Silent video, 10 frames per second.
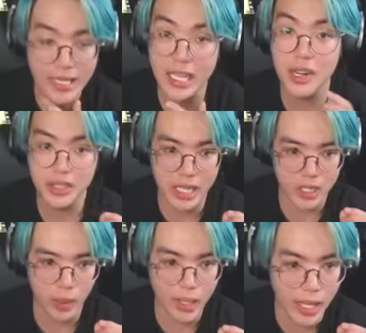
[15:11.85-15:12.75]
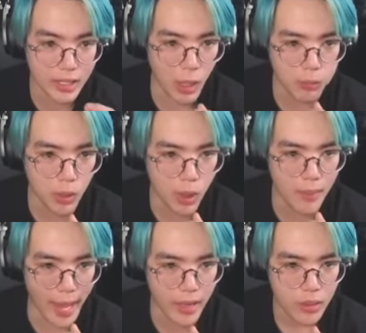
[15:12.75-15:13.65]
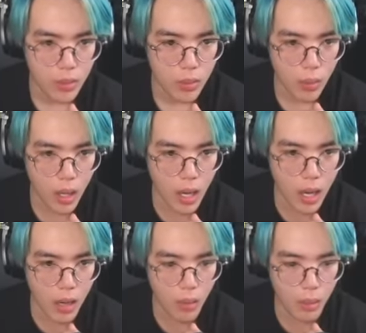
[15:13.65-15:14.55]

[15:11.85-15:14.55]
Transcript: sẽ được dịch chuyển liên tục luôn á bạn wow, wow,